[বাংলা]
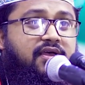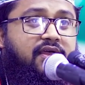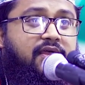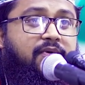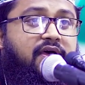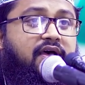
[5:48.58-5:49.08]

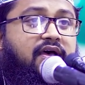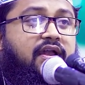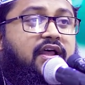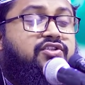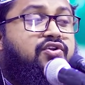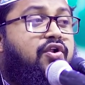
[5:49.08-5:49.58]
এইবার
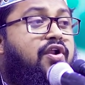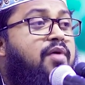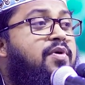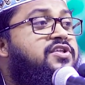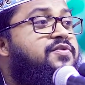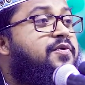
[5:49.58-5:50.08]
আসরের
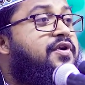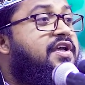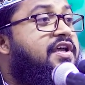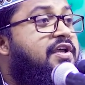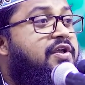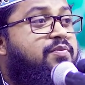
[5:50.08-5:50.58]
নামাজ পড়ে
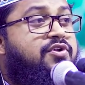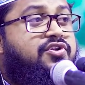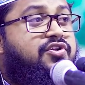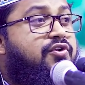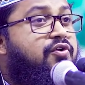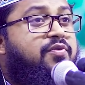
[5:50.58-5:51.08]

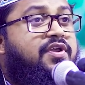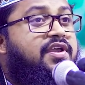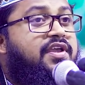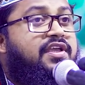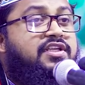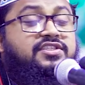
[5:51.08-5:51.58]
বিশ্বনবী
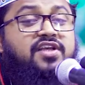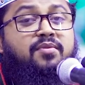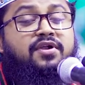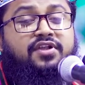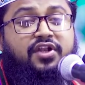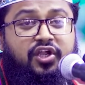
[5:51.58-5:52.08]

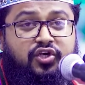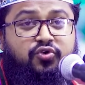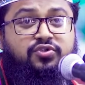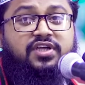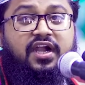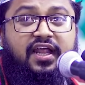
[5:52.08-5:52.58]
জামাটার একটু
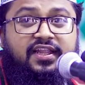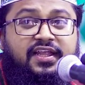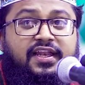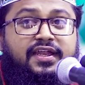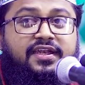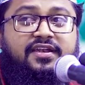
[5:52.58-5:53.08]
ঝাড়া
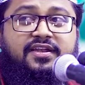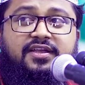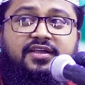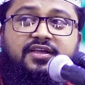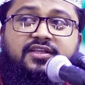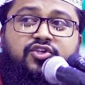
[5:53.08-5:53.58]
দিলেন
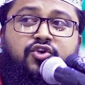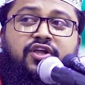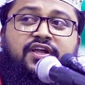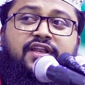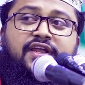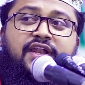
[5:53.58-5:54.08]
চলে
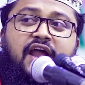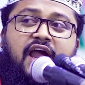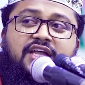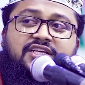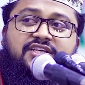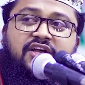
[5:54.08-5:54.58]
গেলেন
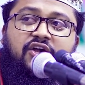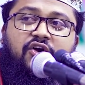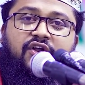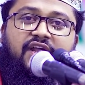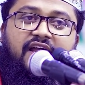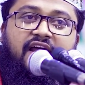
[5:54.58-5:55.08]
আইসার
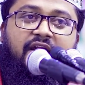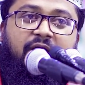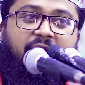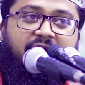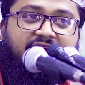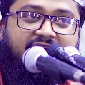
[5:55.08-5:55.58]
ঘরে কার
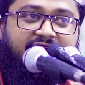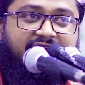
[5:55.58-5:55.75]
ঘরে